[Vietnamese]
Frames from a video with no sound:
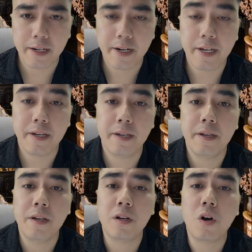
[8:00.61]
gần đây
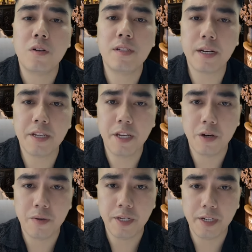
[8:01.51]
có rất
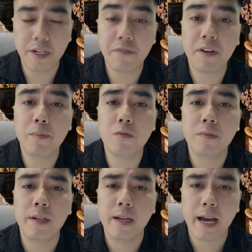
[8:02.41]
nhiều những cái facebook
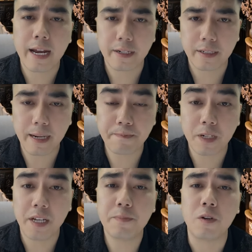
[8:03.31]
ăn cắp
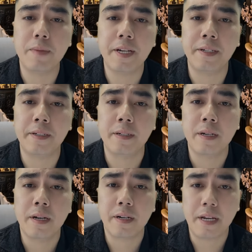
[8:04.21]
clip của mình
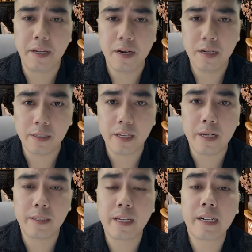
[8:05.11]
để đi lừa
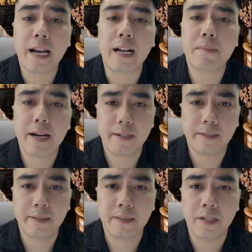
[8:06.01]
tiền tất cả các bạn
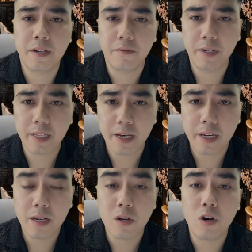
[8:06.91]
vì
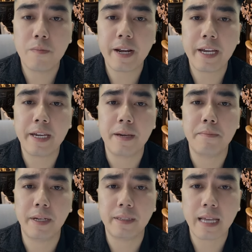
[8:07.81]
thế hôm nay
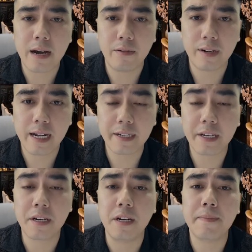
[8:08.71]
mình tạo ra
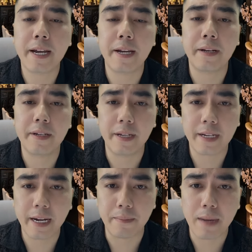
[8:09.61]
cái clip này để
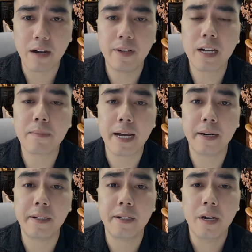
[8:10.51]
cảnh báo với các bạn
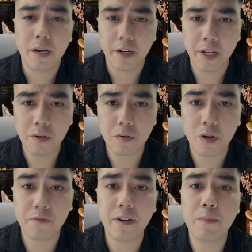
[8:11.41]
Nếu
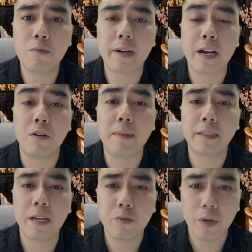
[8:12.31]
có Facebook nào mang
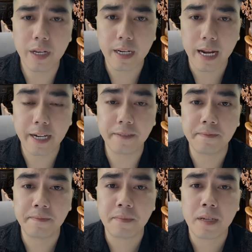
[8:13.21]
tên Nguyễn Nhật Anh
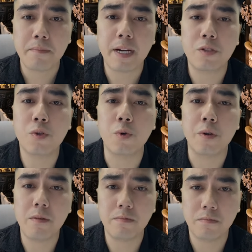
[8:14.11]
mà chủ
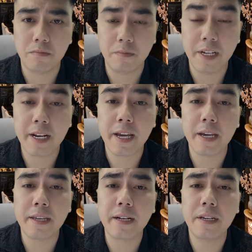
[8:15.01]
động liên hệ
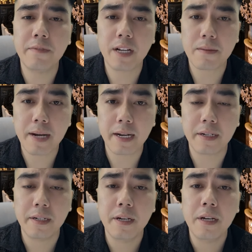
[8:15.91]
nhắn tin với các bạn
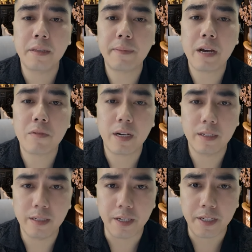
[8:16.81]
Tiếp theo là
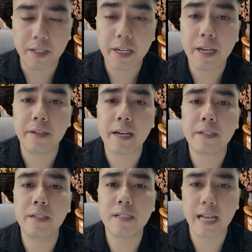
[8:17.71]
gửi những cái hình căn
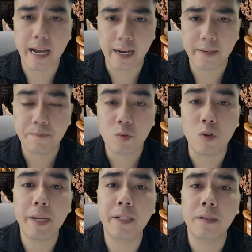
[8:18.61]
cước giả của
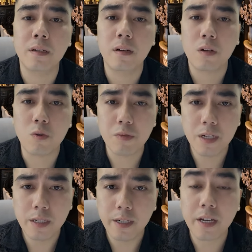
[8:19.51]
mình cũng như
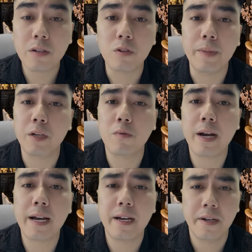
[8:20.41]
người thân của mình
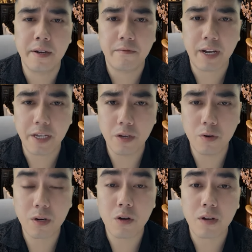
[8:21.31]
qua Và
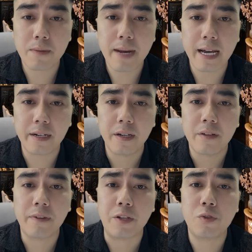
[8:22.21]
yêu cầu các bạn
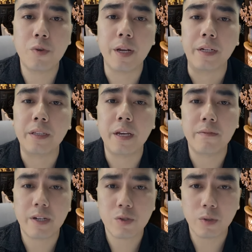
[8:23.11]
phải chuyển tiền
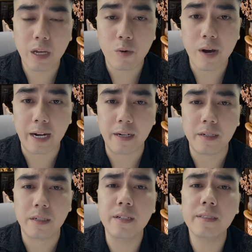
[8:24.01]
vào số tài khoản
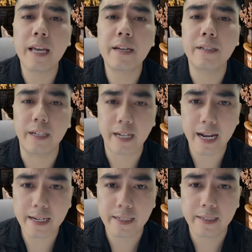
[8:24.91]
đứng tên người khác